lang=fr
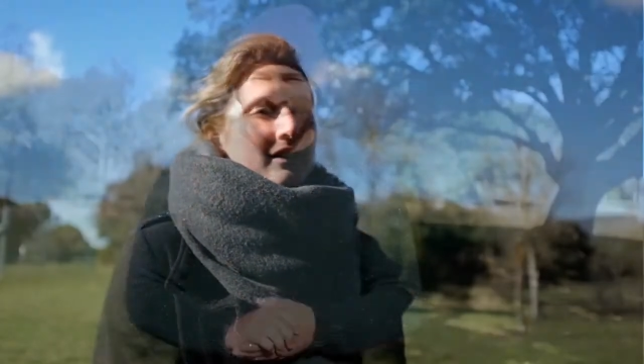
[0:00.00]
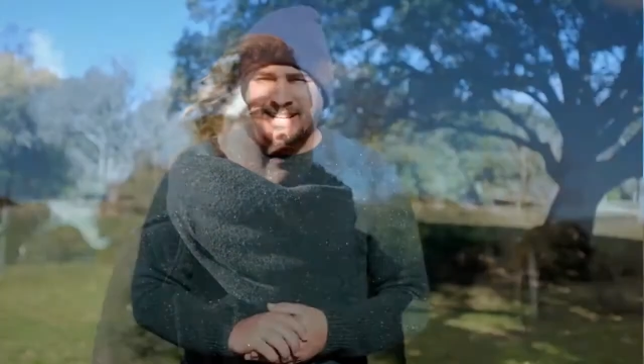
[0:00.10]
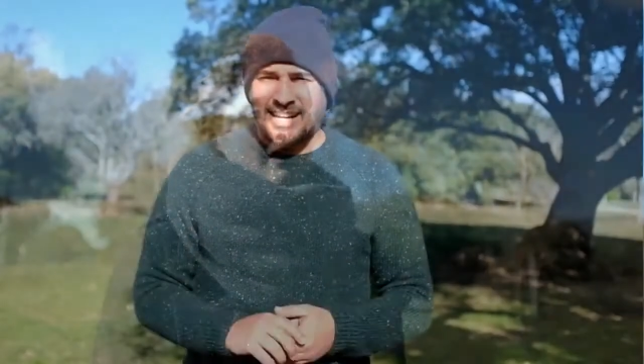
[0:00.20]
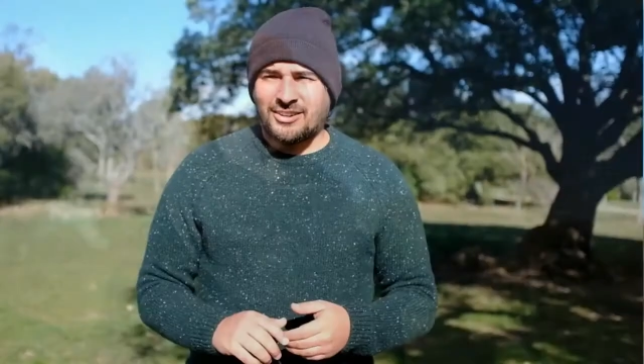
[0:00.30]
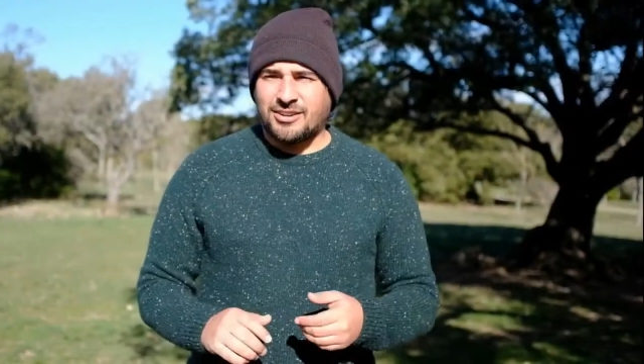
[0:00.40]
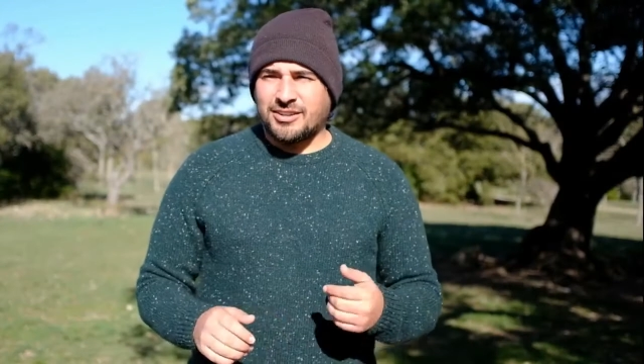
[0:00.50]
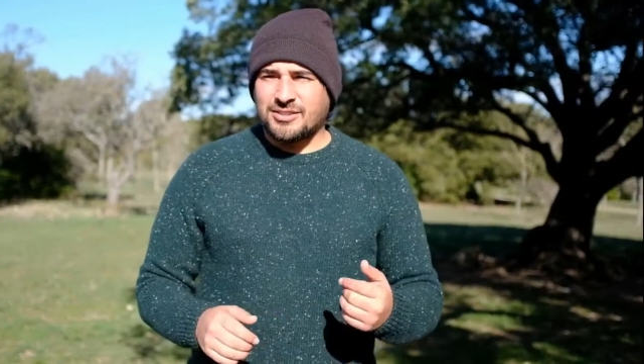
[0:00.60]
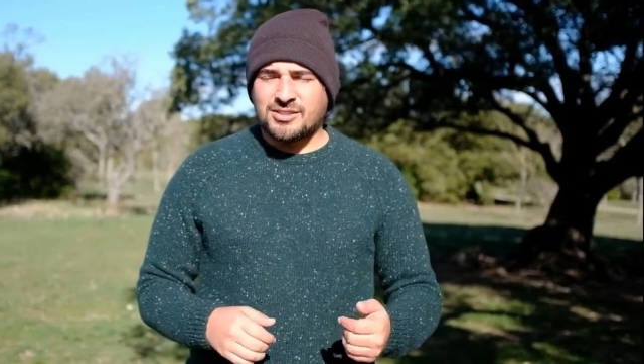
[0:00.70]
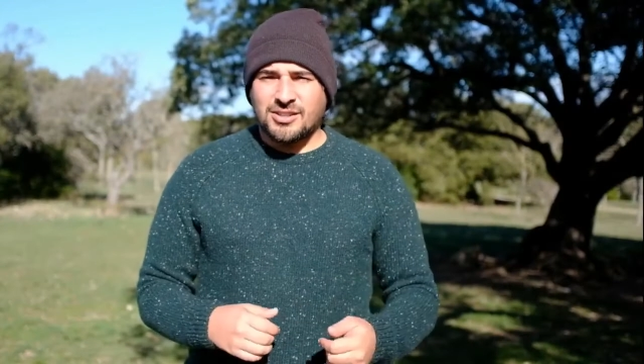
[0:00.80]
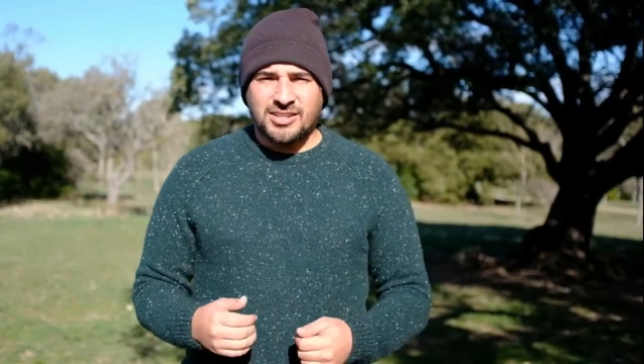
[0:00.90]
alors
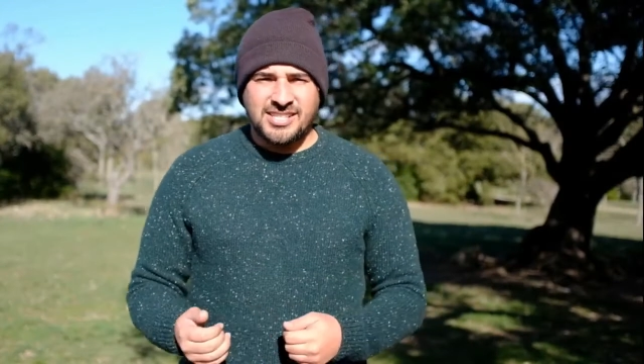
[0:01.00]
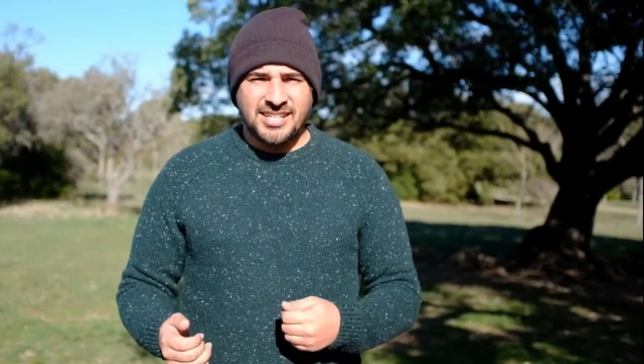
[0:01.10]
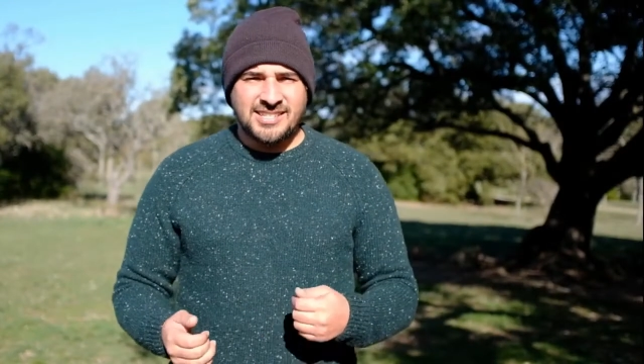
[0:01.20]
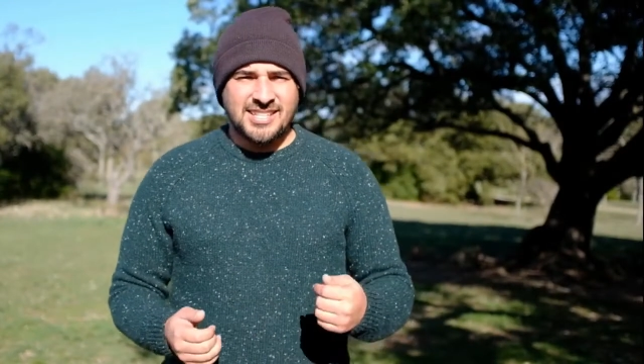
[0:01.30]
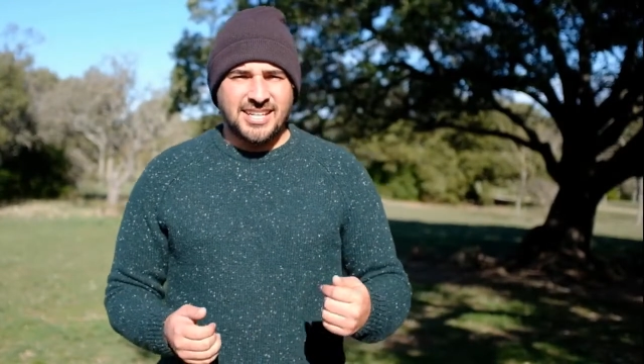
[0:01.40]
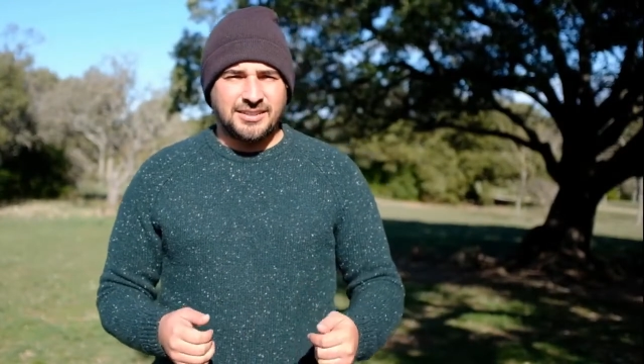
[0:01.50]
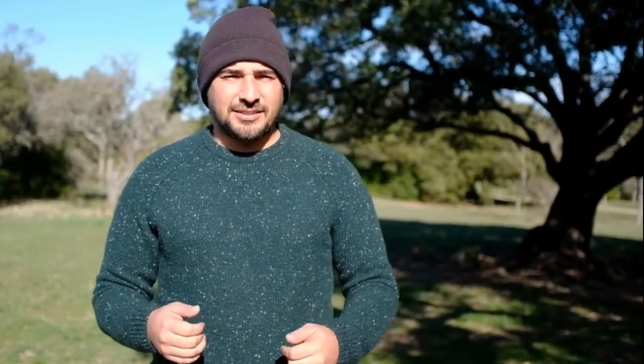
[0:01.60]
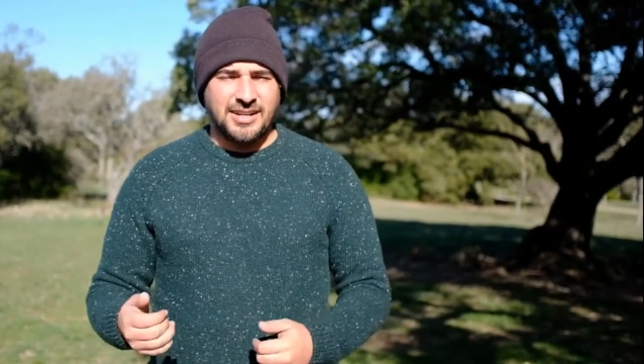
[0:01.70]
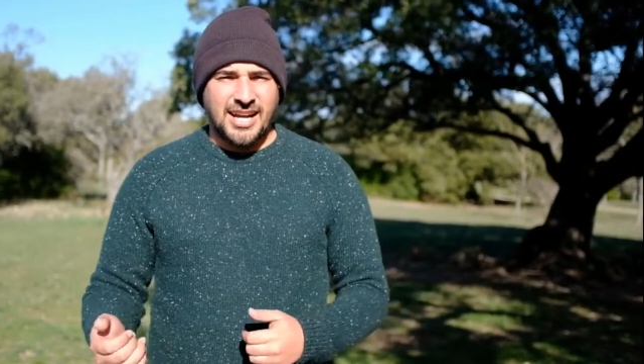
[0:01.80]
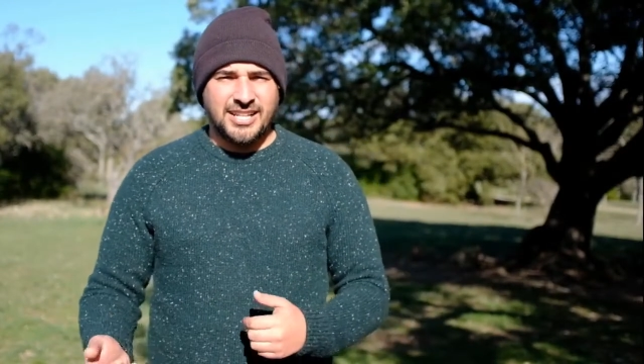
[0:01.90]
euh, sortir, c'est
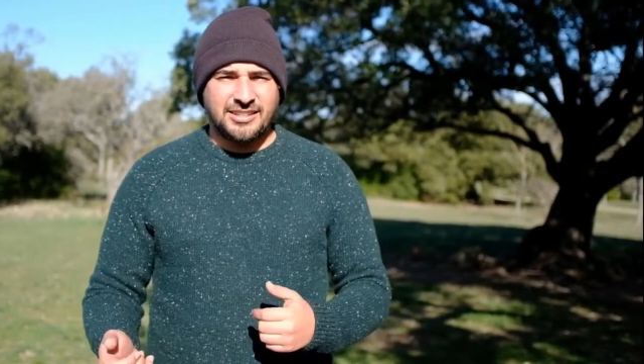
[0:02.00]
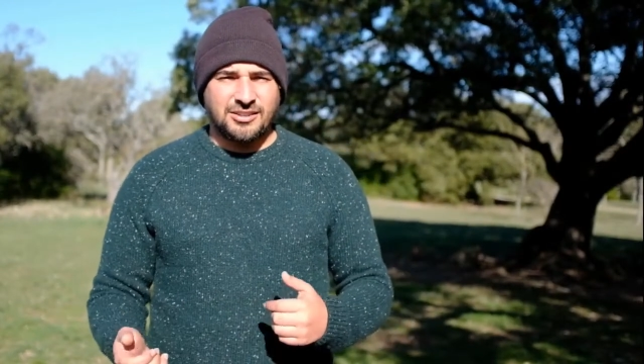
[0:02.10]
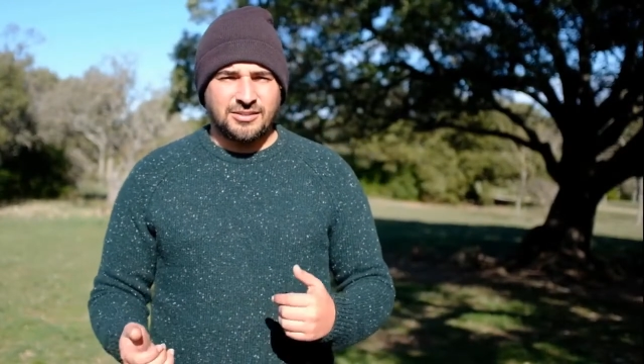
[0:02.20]
euh, aller,